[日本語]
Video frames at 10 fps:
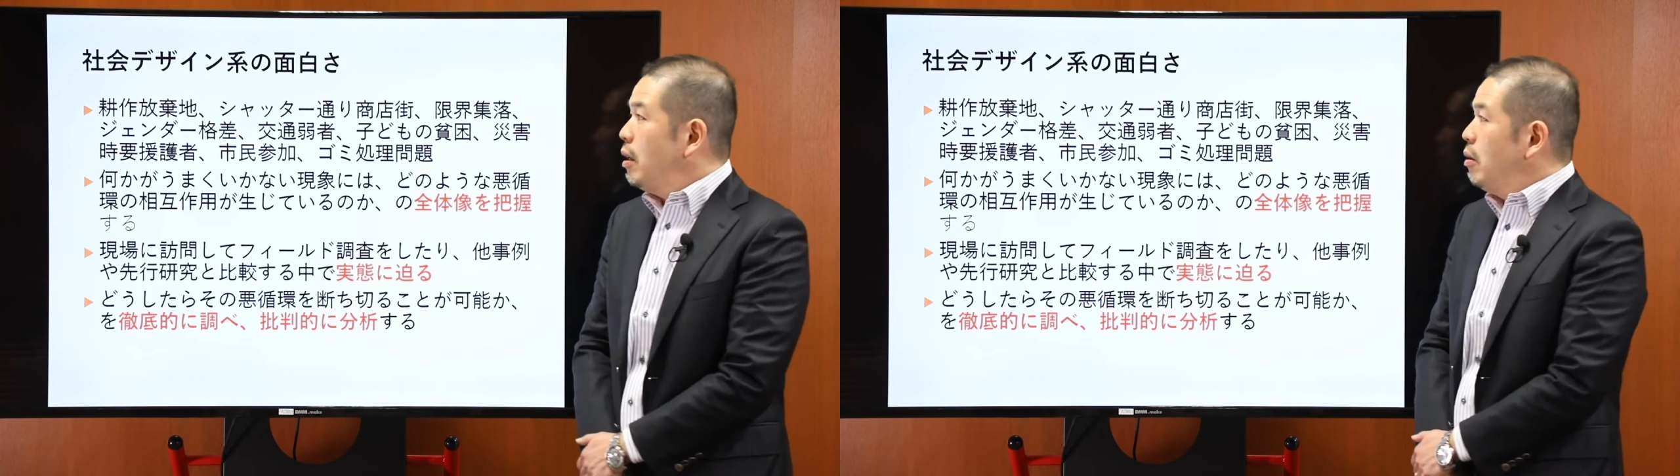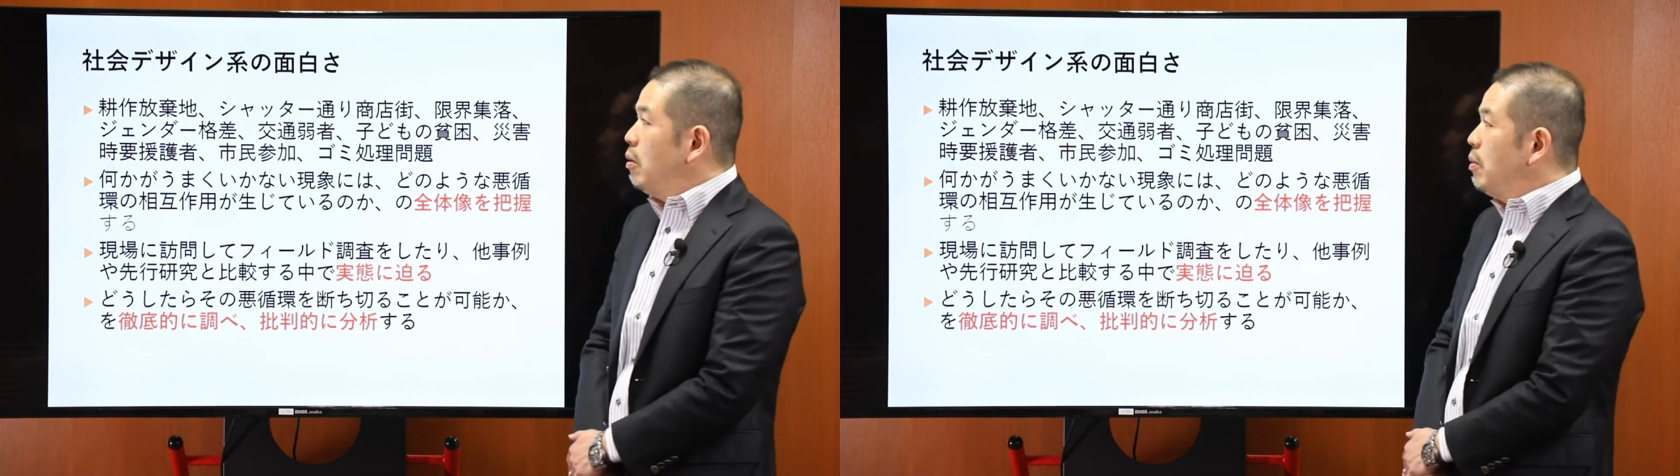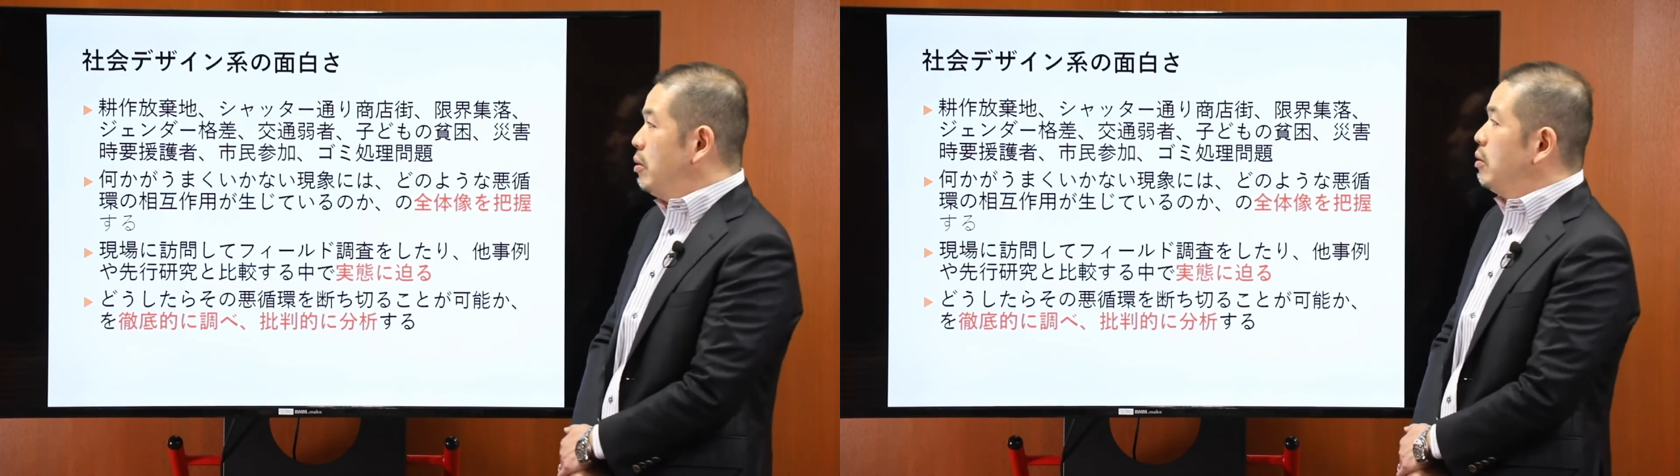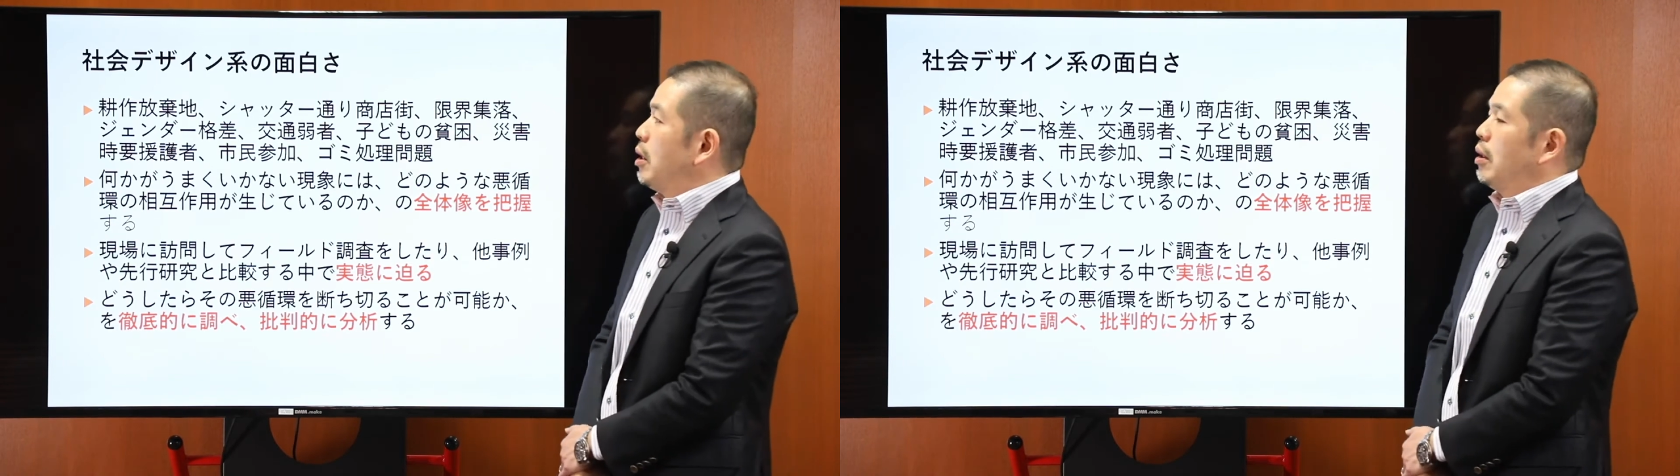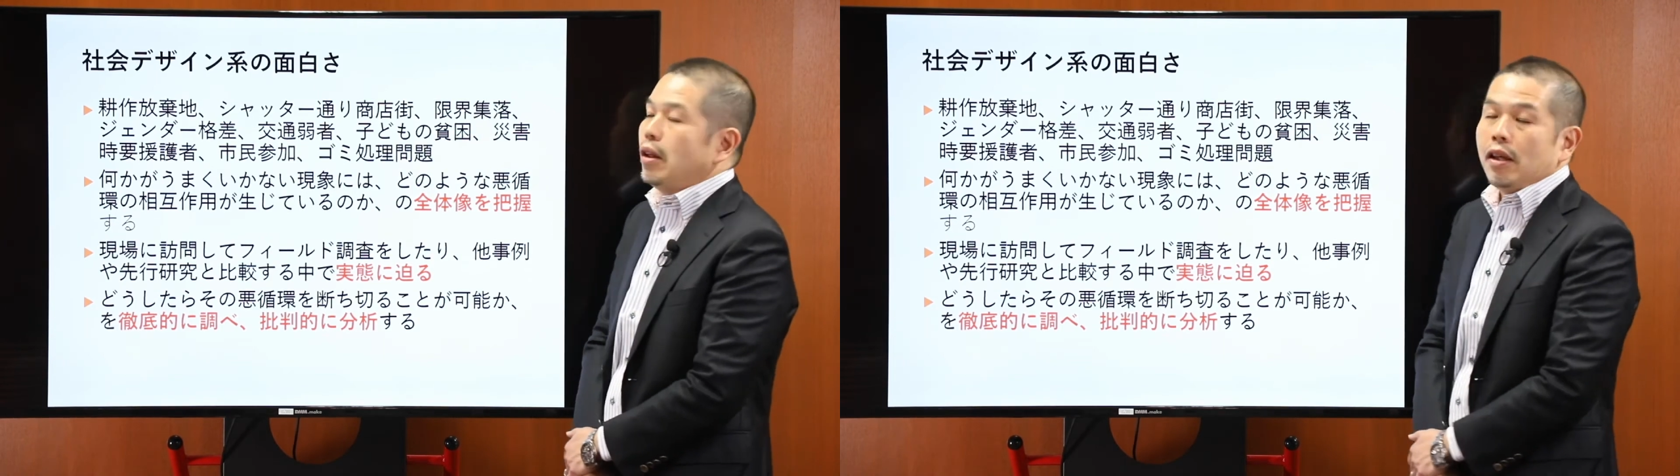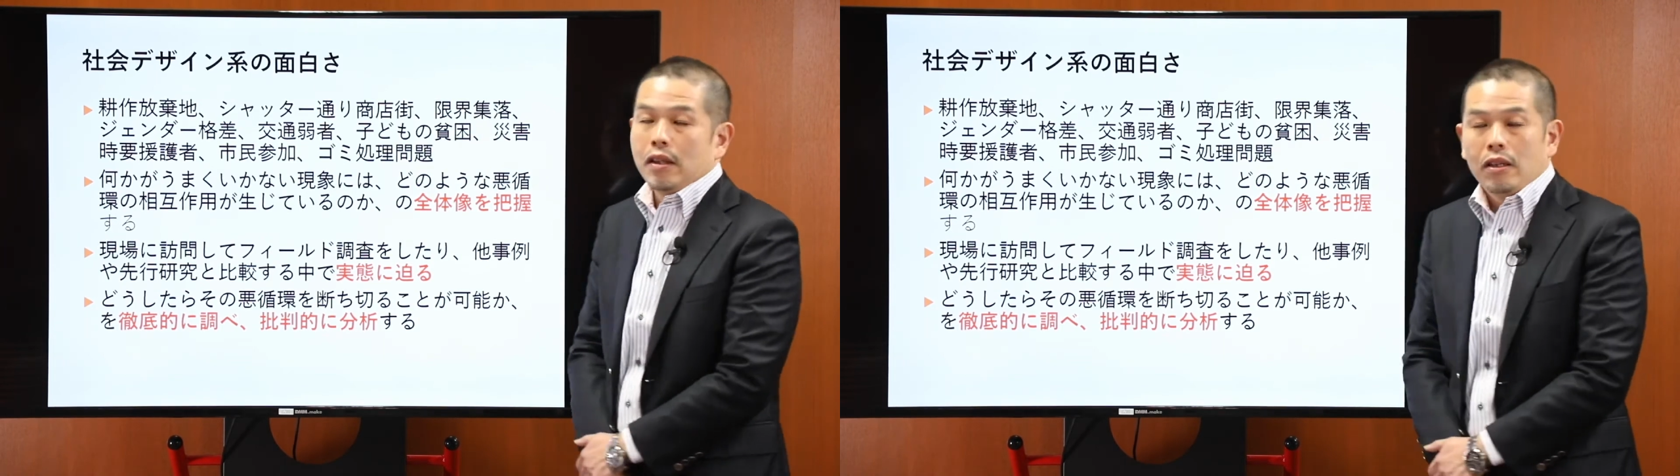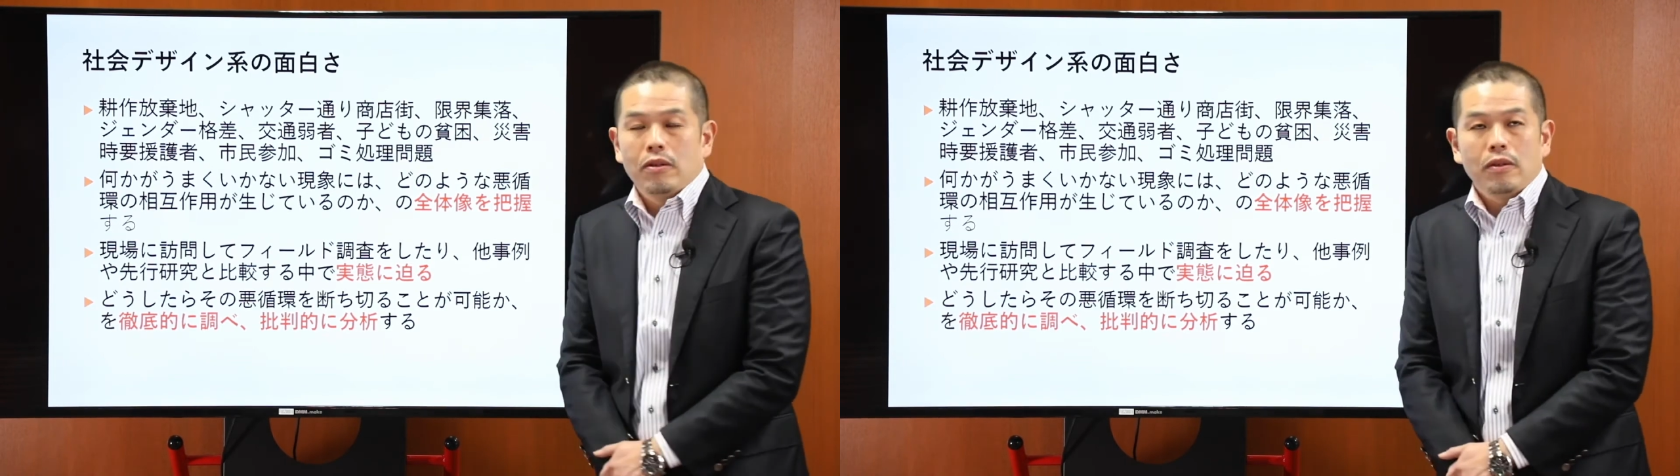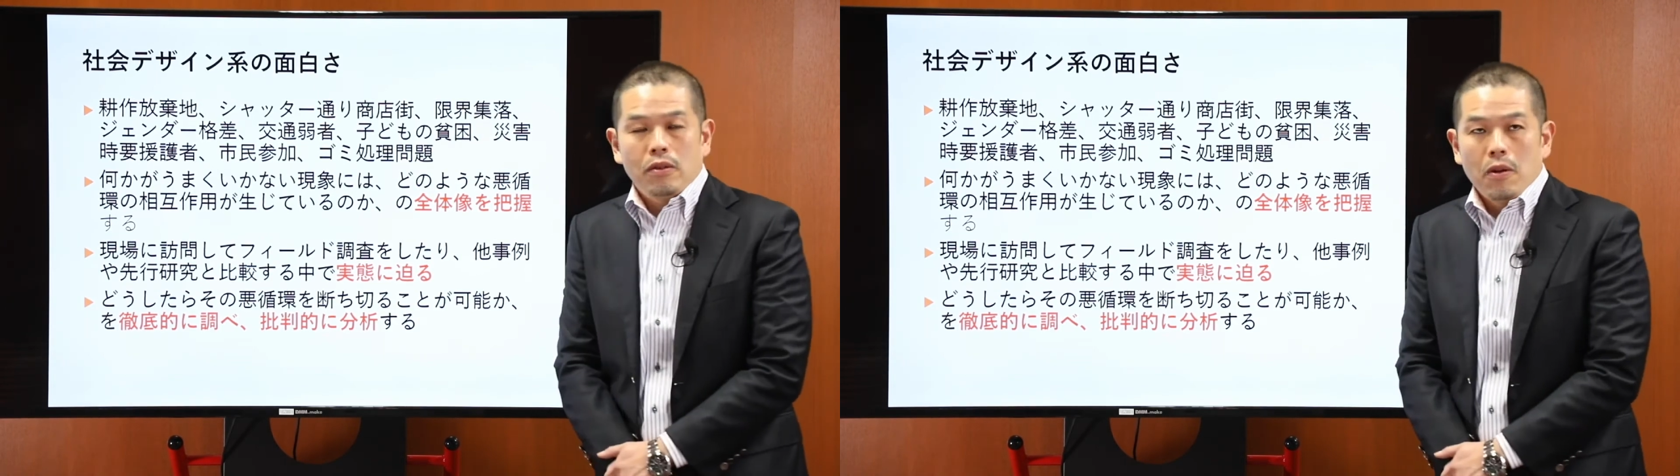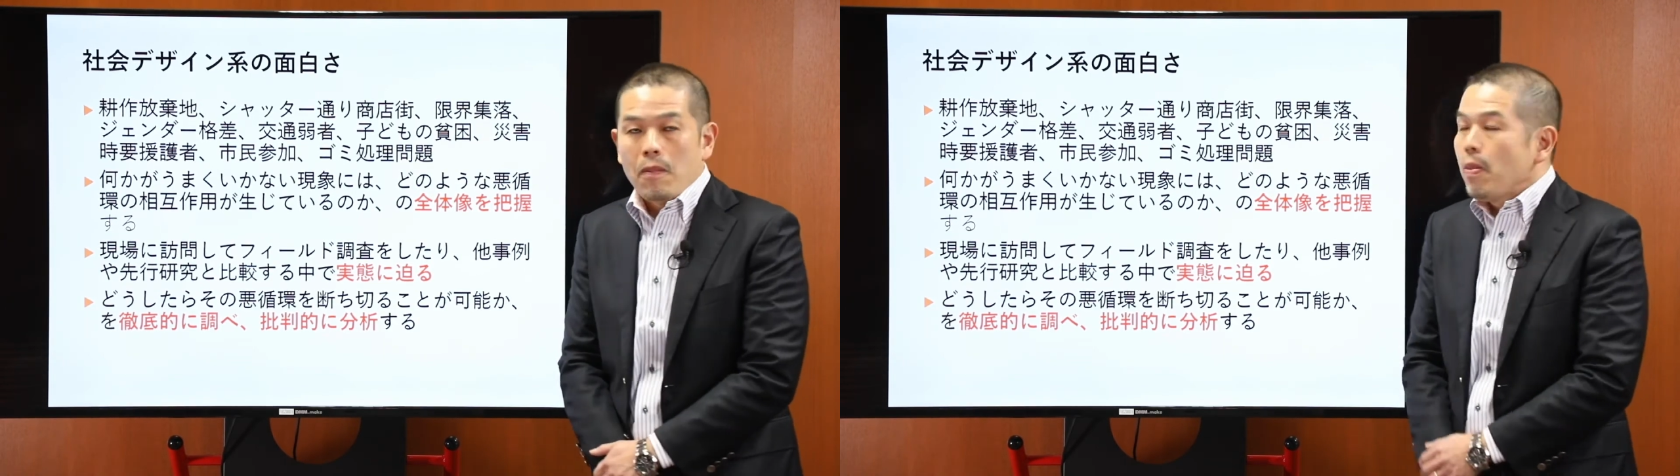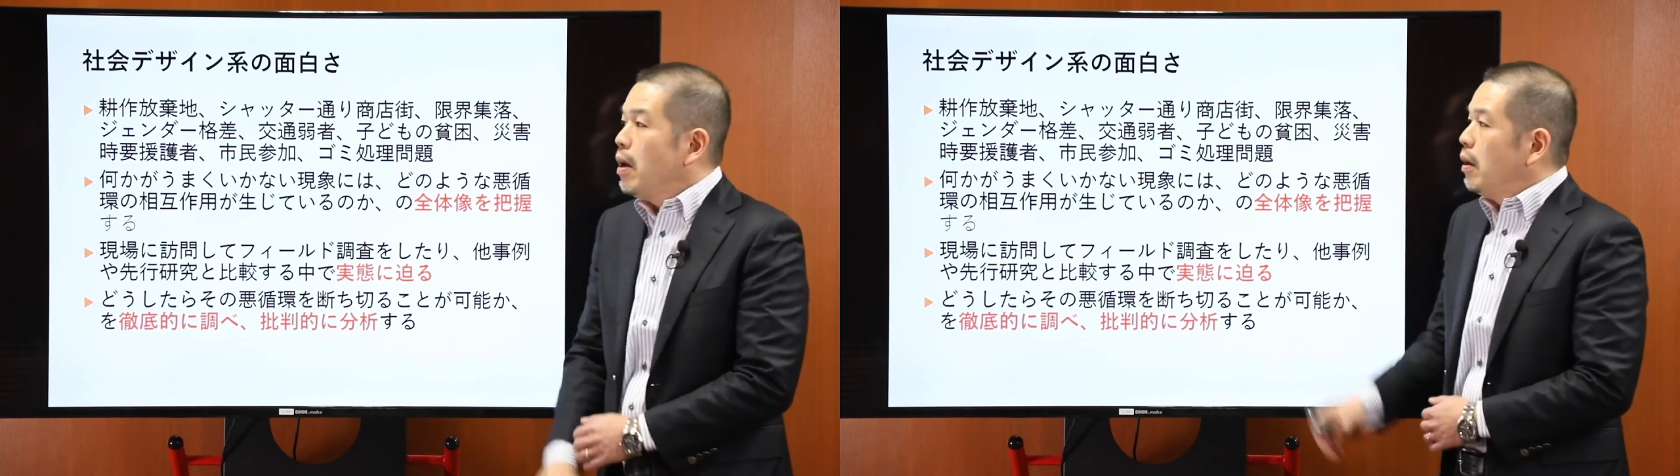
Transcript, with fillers: 系の面白さって何かというと